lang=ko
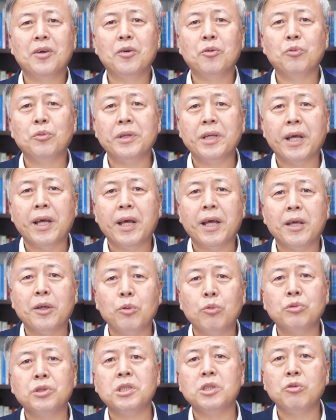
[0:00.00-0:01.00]
우리의
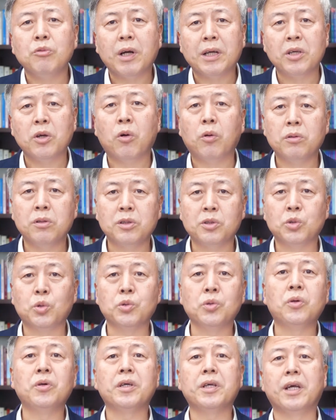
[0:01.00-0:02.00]
육신과 영혼을
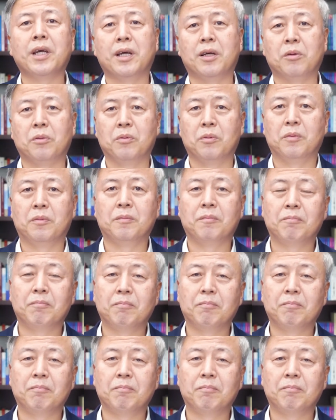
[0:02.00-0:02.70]
소성케 하고